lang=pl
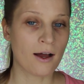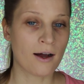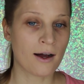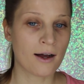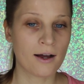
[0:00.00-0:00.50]

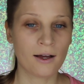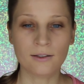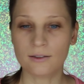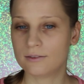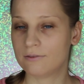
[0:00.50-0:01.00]
a
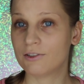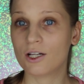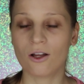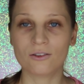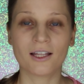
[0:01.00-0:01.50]

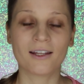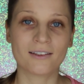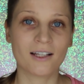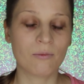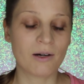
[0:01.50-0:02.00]
wygląda
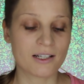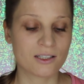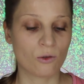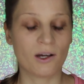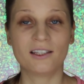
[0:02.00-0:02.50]
nadal
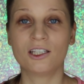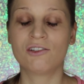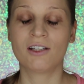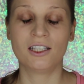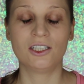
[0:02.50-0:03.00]
bardzo ładnie,
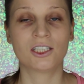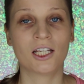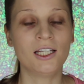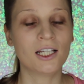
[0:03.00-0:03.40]
świetliście i